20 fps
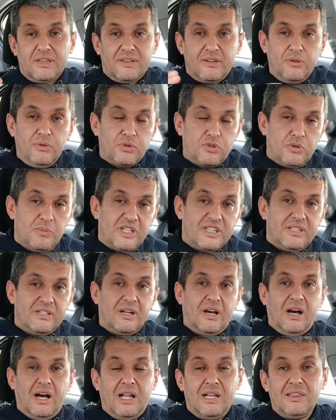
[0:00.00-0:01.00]
hükümetin
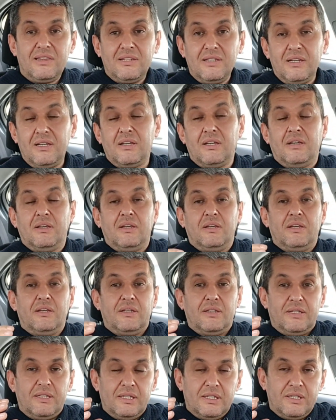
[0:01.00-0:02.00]
aldığı
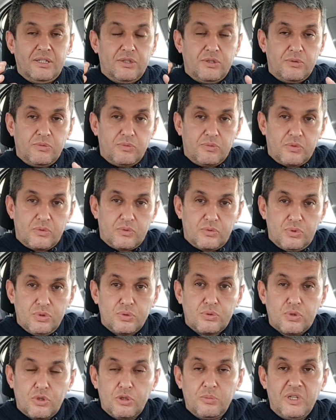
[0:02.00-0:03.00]
e, kur
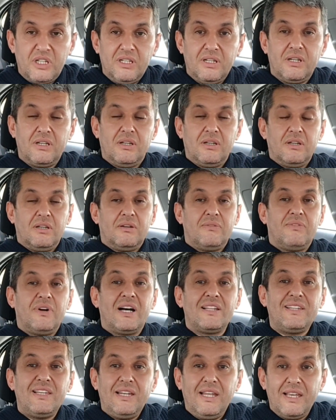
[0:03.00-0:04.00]
korumalı
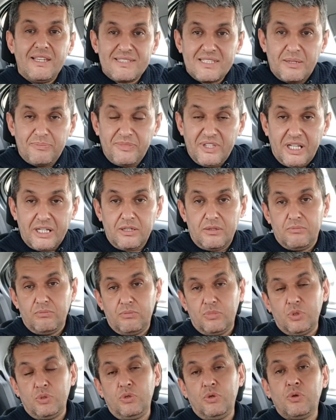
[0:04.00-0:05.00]
vadeli hesaplar
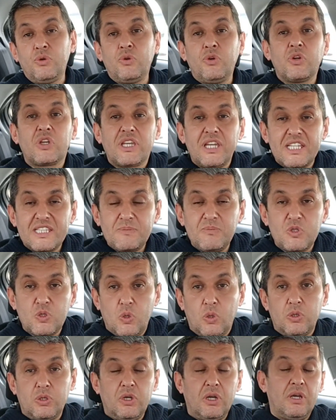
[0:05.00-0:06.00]
bunun önünü kesmiş
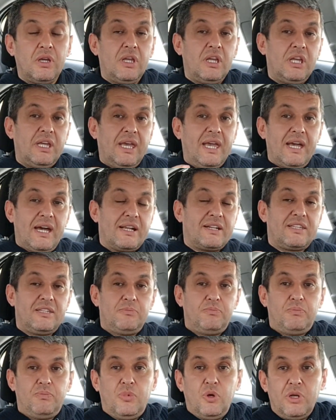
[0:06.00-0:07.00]
oldu. Eğer
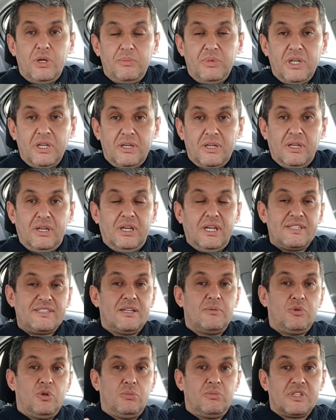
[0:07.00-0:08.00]
ki böyle bir
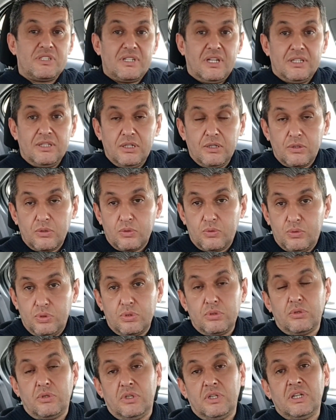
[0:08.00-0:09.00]
hesap olmasaydı
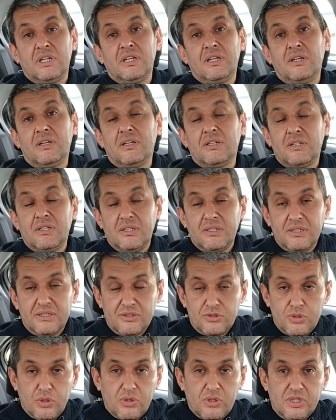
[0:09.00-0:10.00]
kur e,
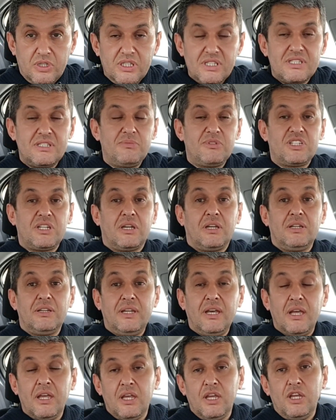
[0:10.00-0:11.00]
çok hızlı bir
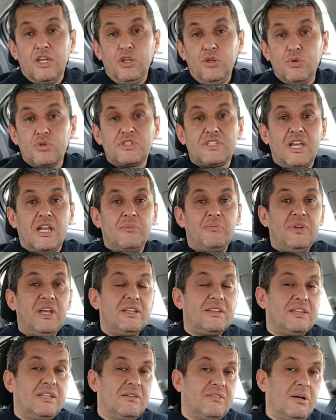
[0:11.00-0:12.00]
şekilde
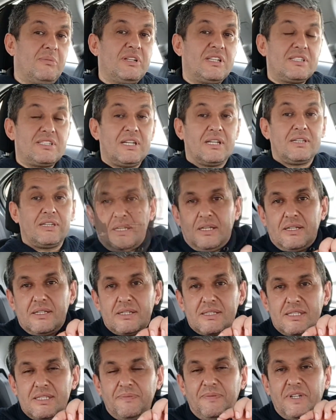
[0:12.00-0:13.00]
yükselmeye devam edecekti.
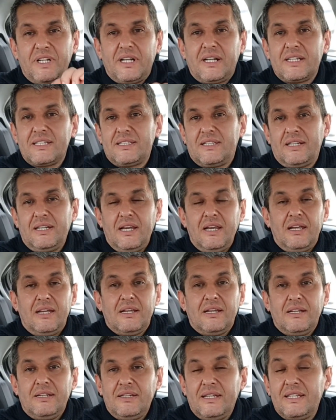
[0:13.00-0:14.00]
Sıfır araçlara
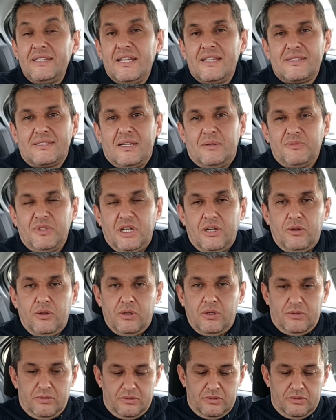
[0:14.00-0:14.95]
neden zam geliyor?